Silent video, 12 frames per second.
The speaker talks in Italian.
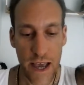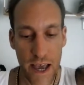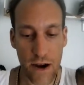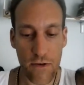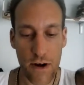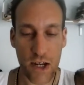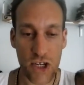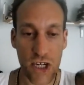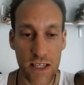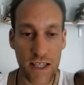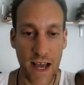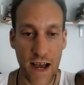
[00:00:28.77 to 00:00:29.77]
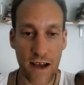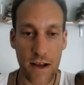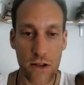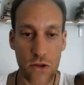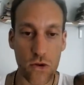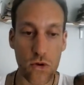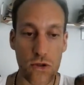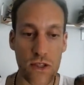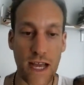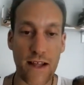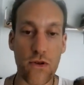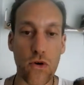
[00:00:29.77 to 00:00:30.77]
era una città
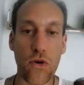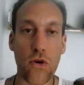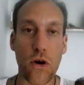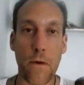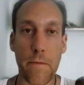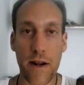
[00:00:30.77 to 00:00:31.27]
tutta d'oro.